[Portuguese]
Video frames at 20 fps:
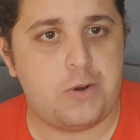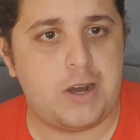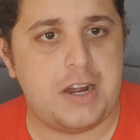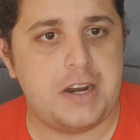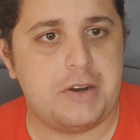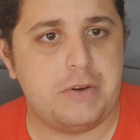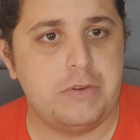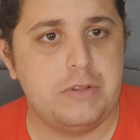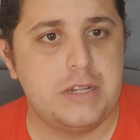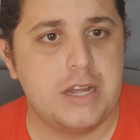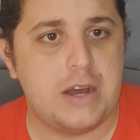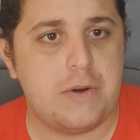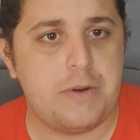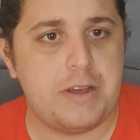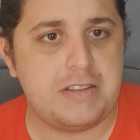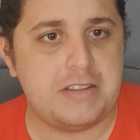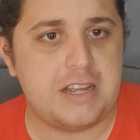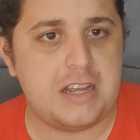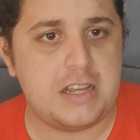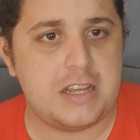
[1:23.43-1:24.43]
O Arão não
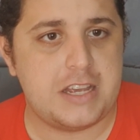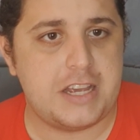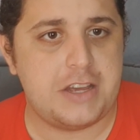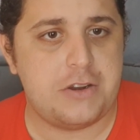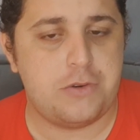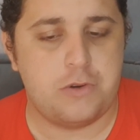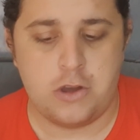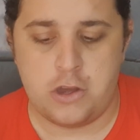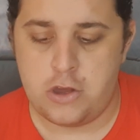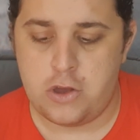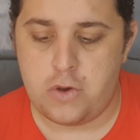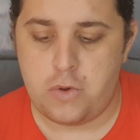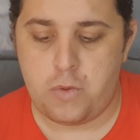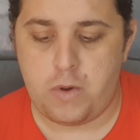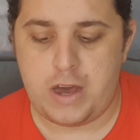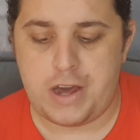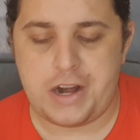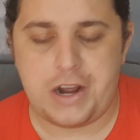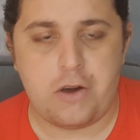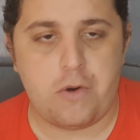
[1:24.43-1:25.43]
é zagueiro,
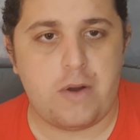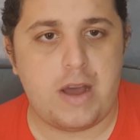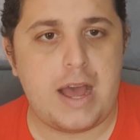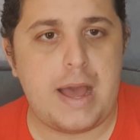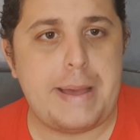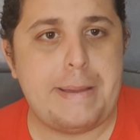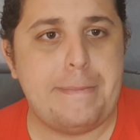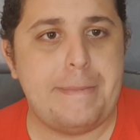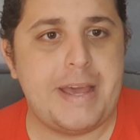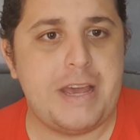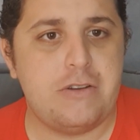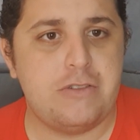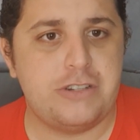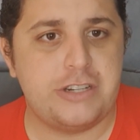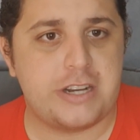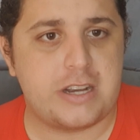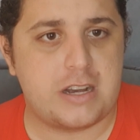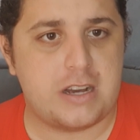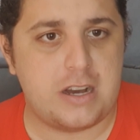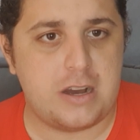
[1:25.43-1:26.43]
o Arão é meio
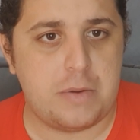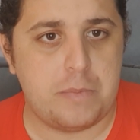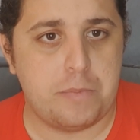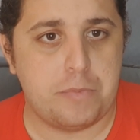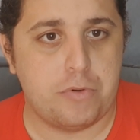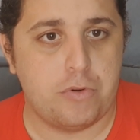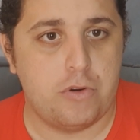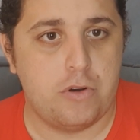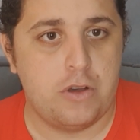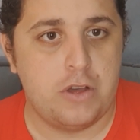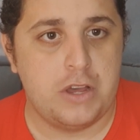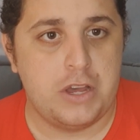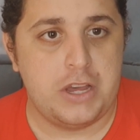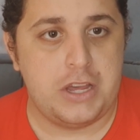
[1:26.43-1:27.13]
de campo.